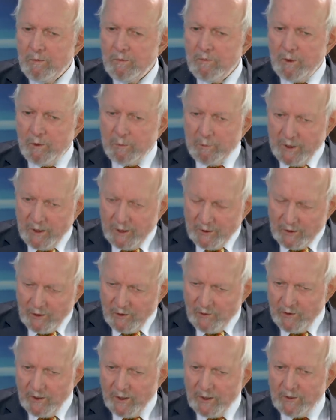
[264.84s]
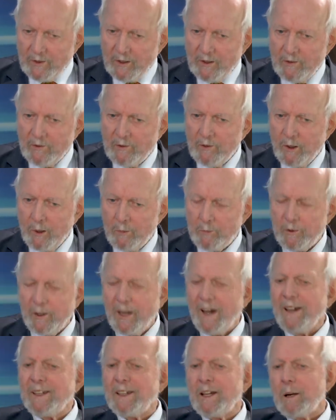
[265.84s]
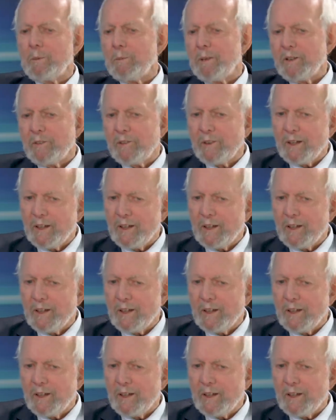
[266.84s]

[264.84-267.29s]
Was mich interessiert ist, ob sie einigermaßen